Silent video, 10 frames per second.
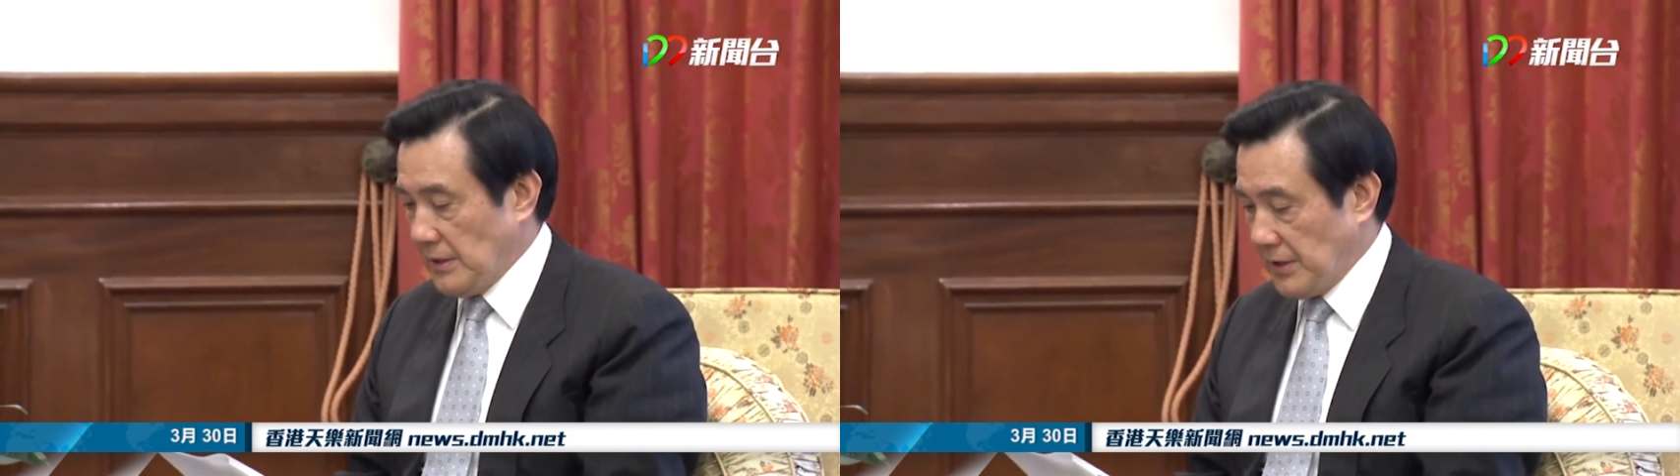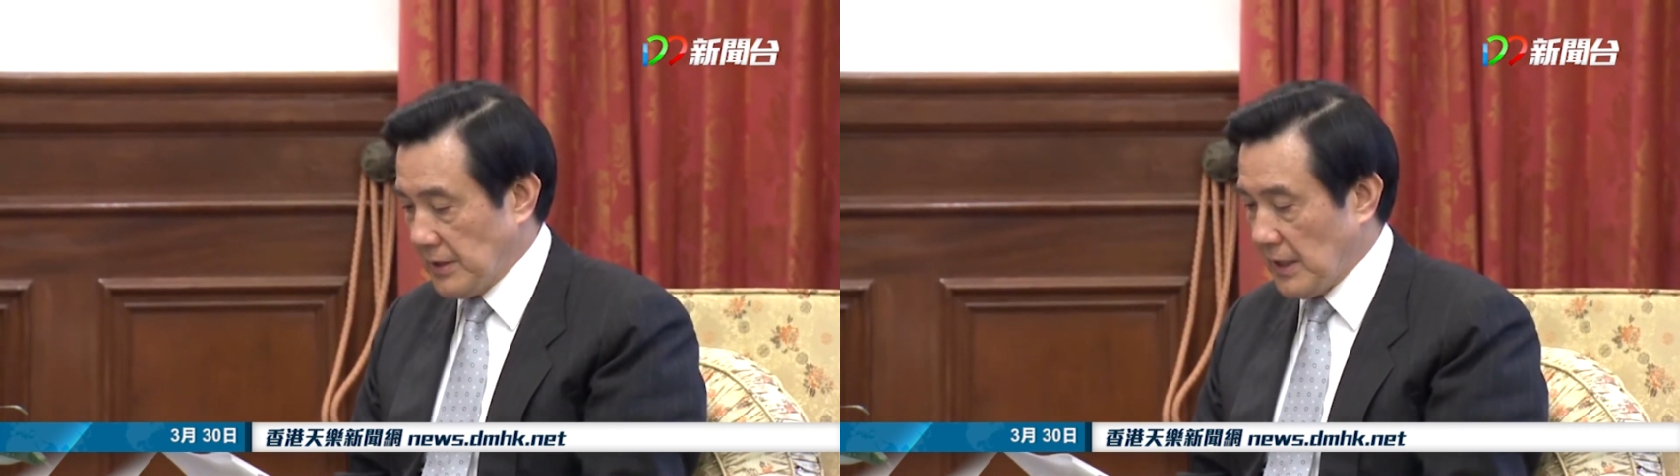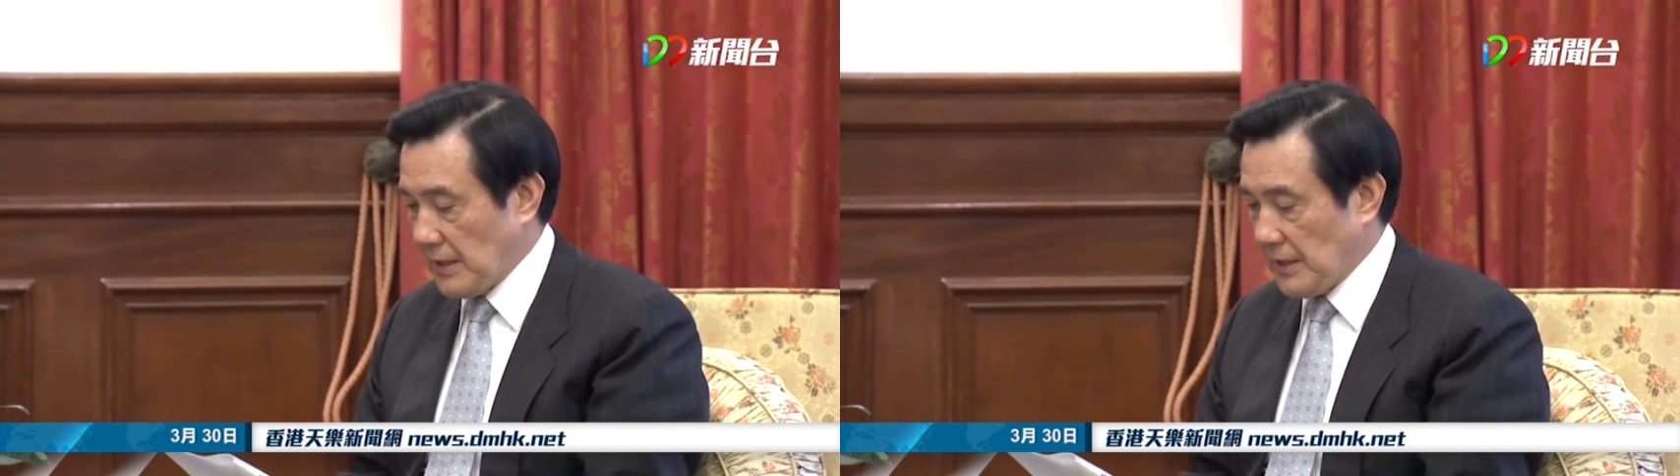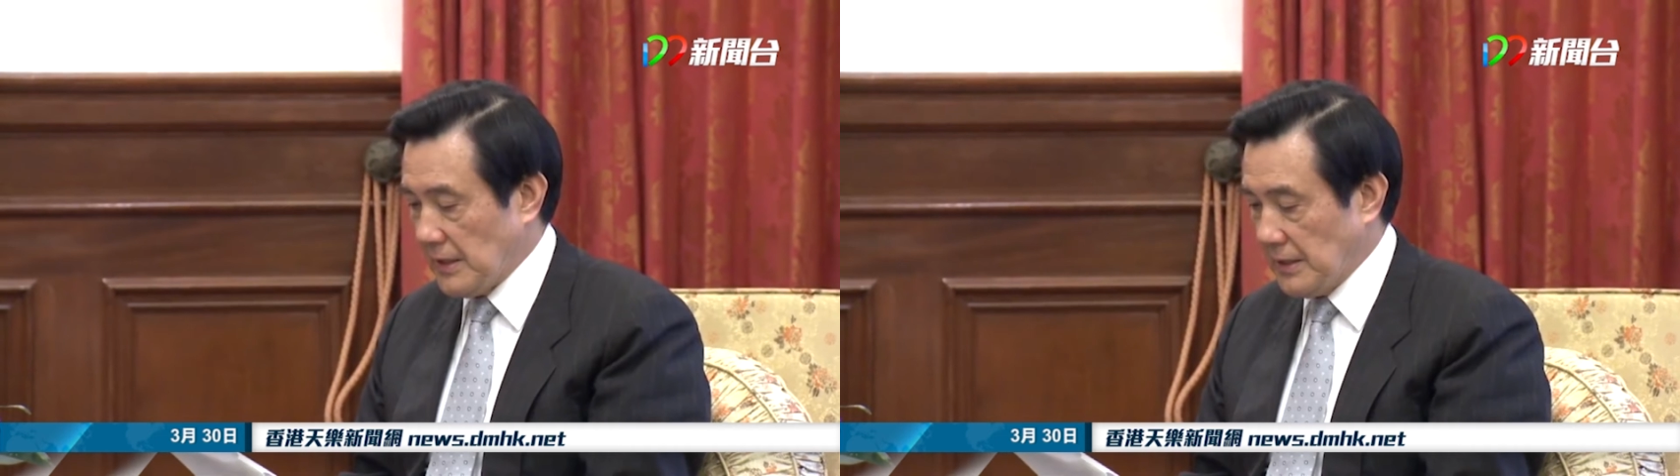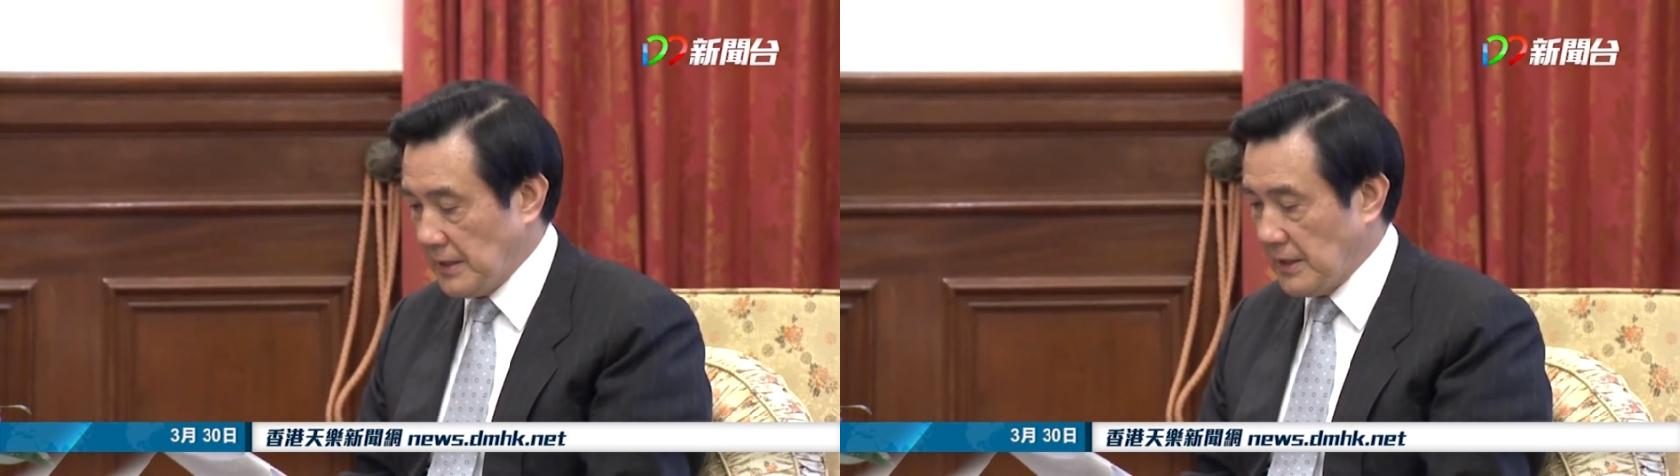写下了
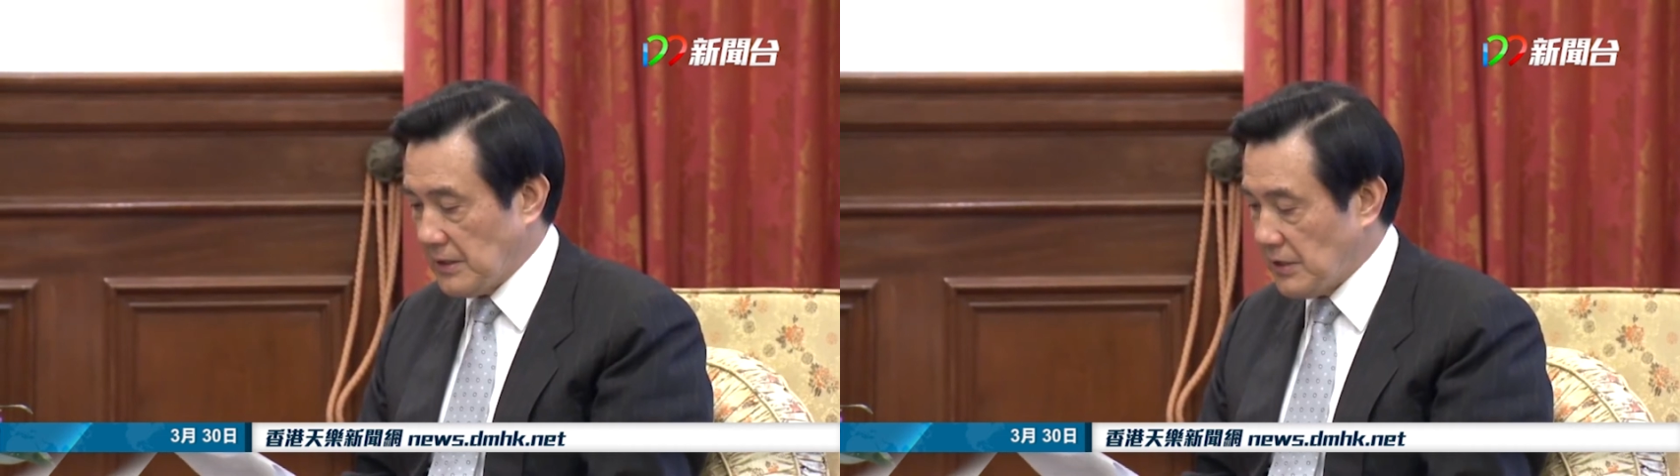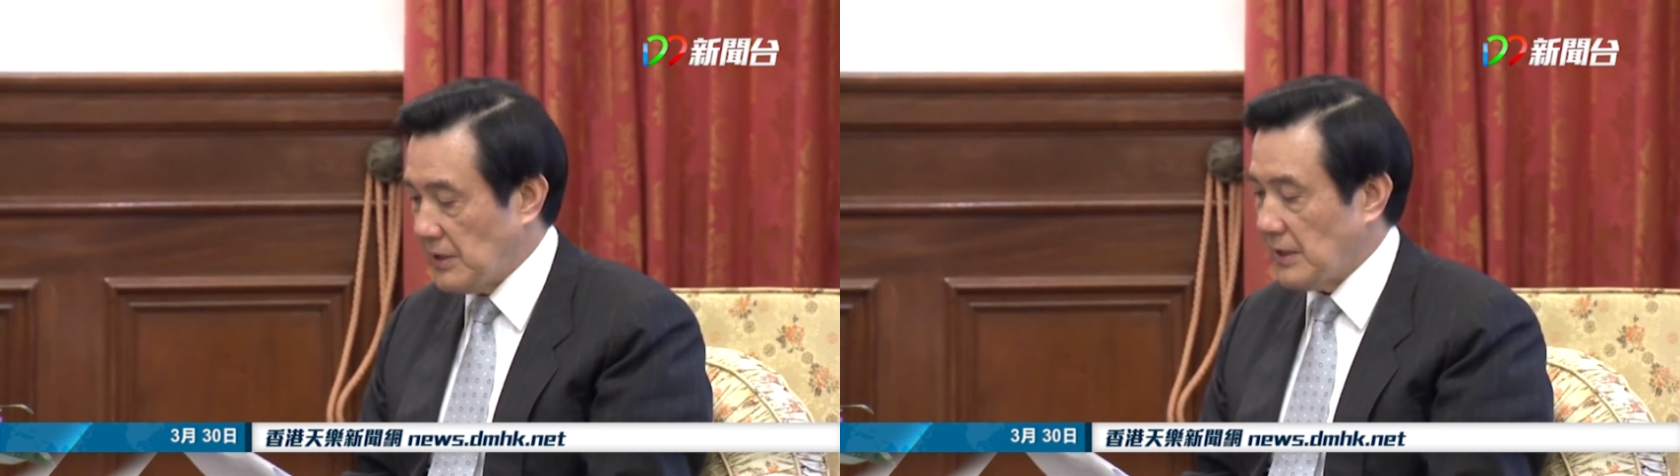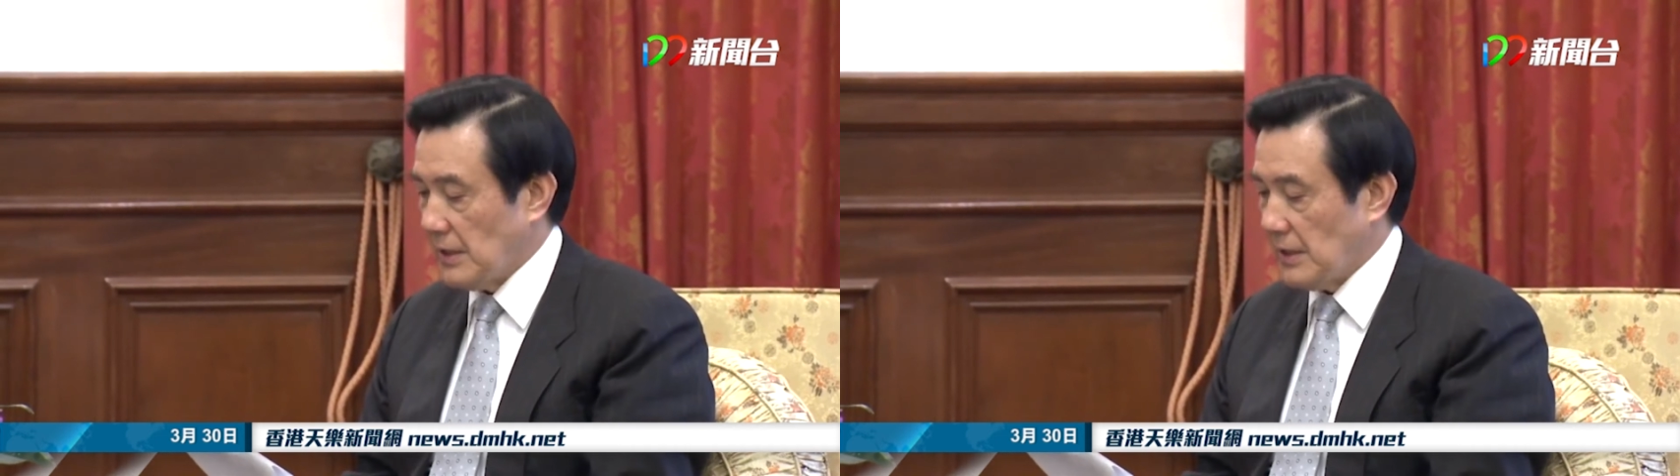一个新